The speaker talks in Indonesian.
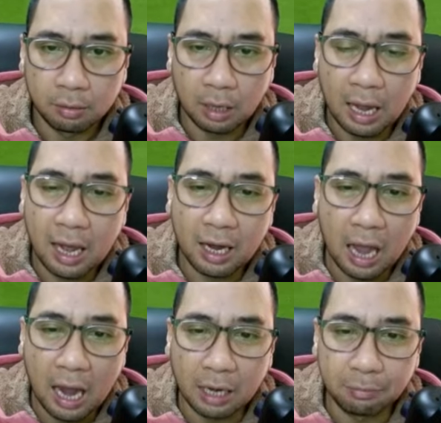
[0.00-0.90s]
Ah,
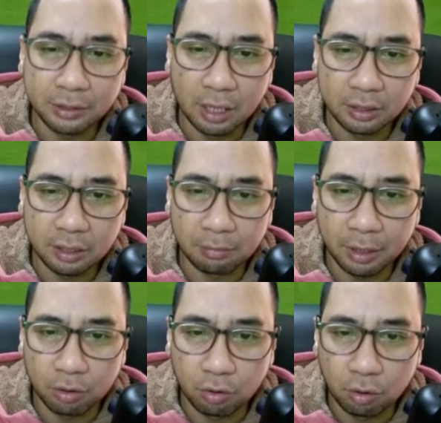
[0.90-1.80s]
nggak akan bisa ngejar
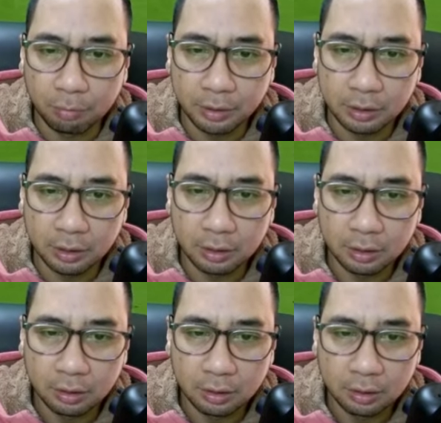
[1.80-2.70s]
Breno Gomez ini.
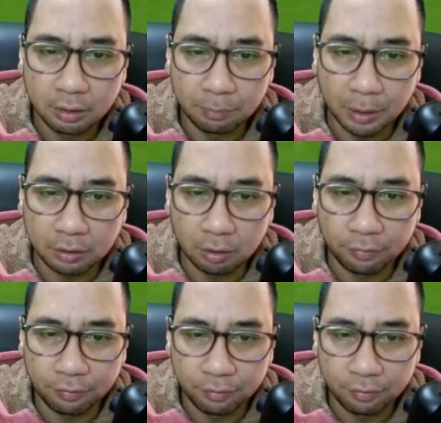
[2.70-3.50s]
Petrov.